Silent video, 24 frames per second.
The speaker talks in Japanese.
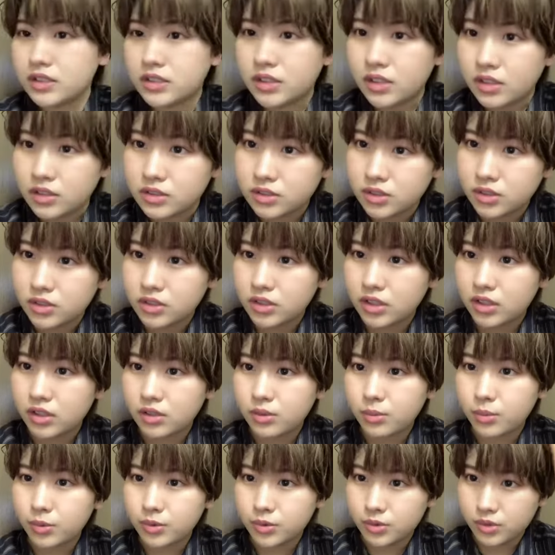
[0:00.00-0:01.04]
そんな
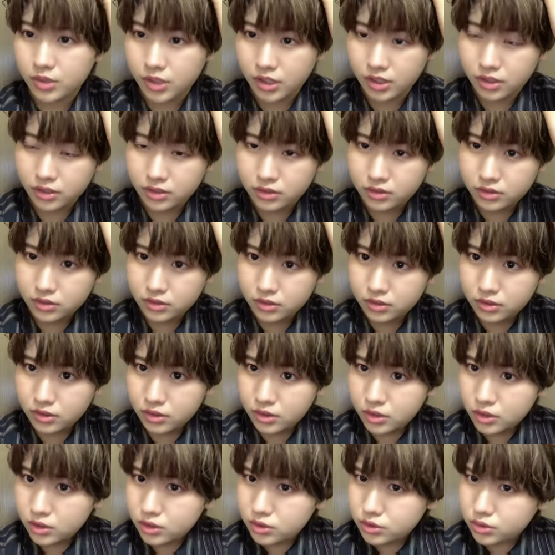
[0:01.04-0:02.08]
もので
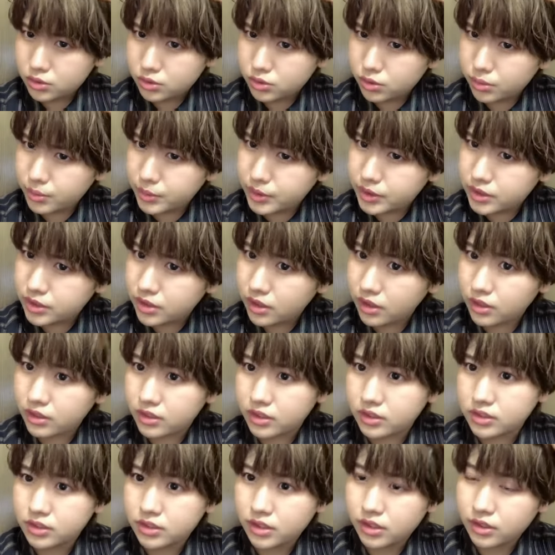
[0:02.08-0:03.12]
ちょっと短いんで
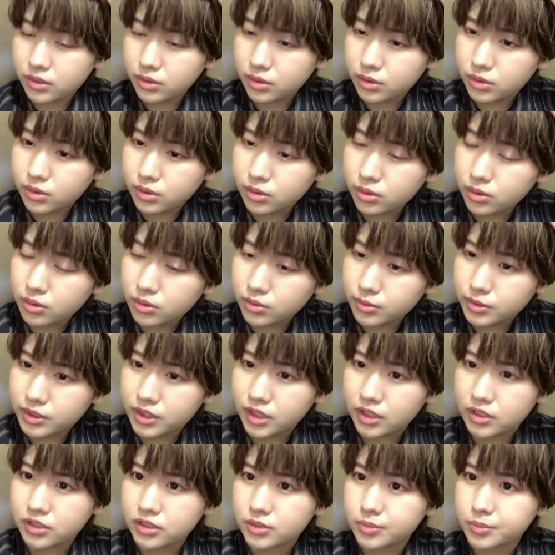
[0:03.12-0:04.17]
すけど今日のさ
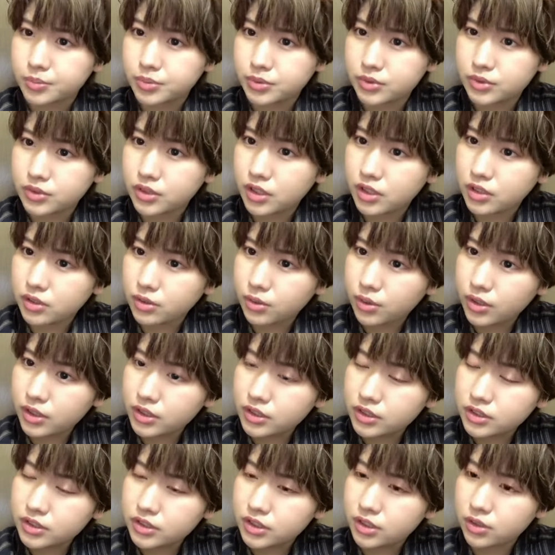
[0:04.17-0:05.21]
んじゅっぷんぐらいで終わり
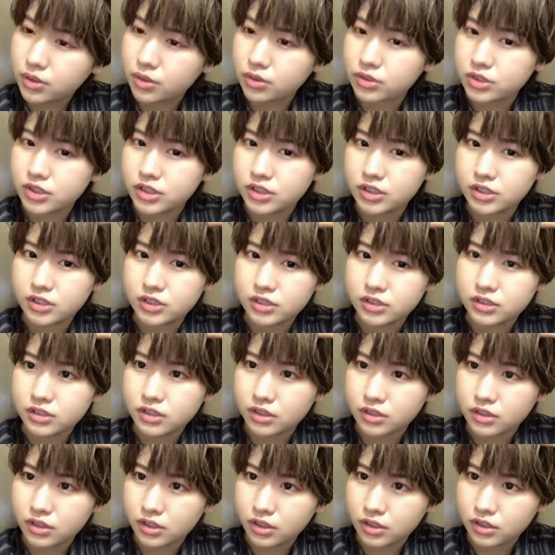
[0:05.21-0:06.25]
にしてよろしいですか
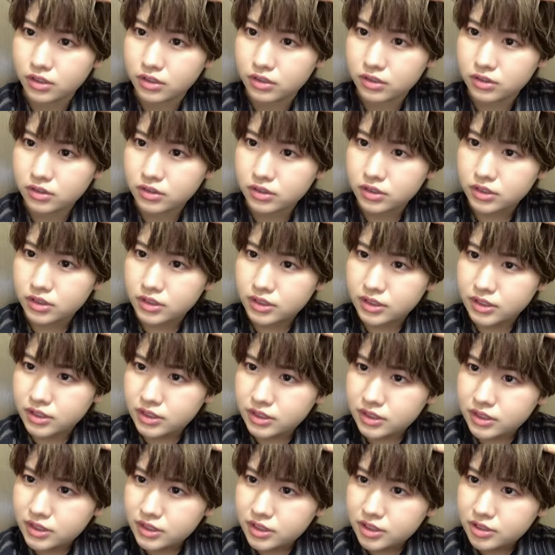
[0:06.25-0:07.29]
ね。
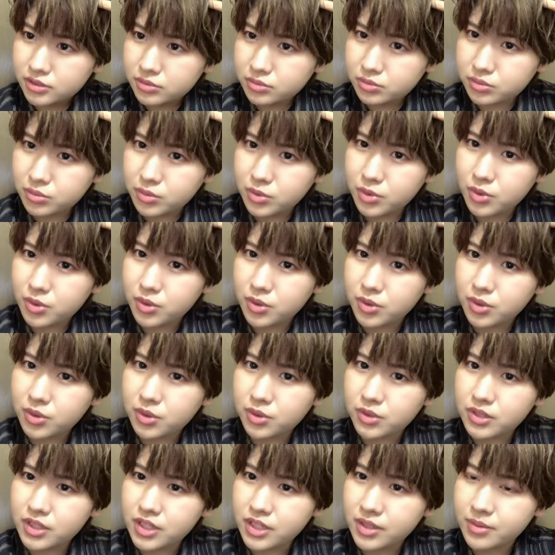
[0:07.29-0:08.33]
も
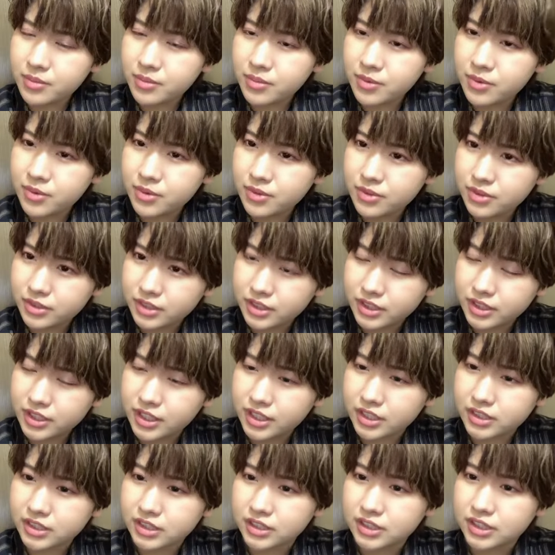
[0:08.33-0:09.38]
う眠く
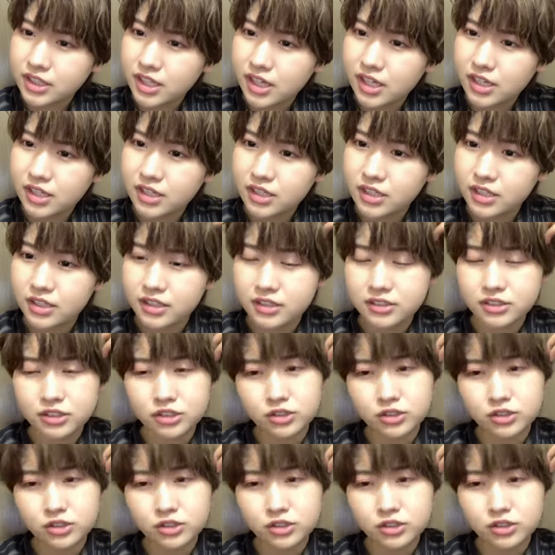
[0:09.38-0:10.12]
てさ、